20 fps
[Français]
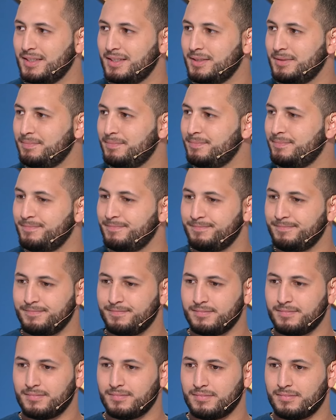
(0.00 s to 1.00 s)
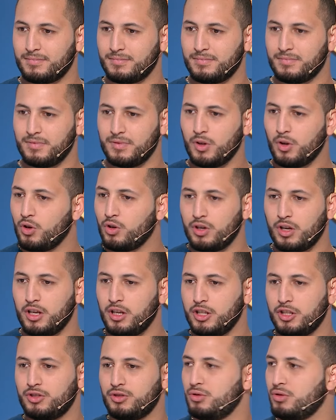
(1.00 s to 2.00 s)
hum, non,
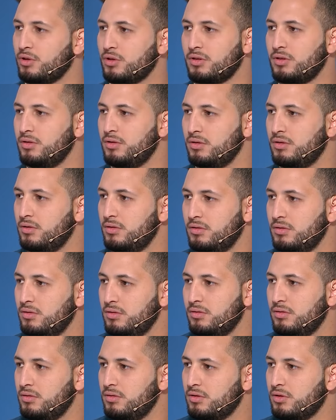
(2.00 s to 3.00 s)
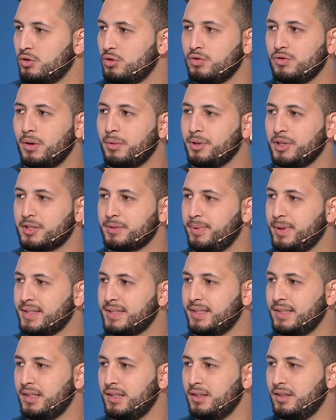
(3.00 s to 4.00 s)
elle est sûre que, que tout va bien se
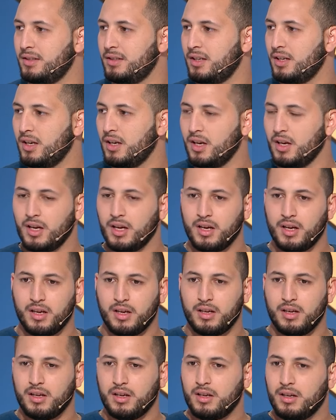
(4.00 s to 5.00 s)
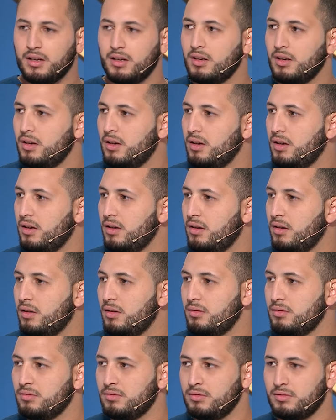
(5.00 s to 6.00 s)
passer. Ça va bien se passer, résultat 100%
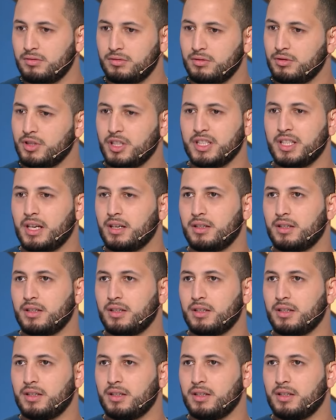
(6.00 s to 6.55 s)
garanti. Euh, oui, il y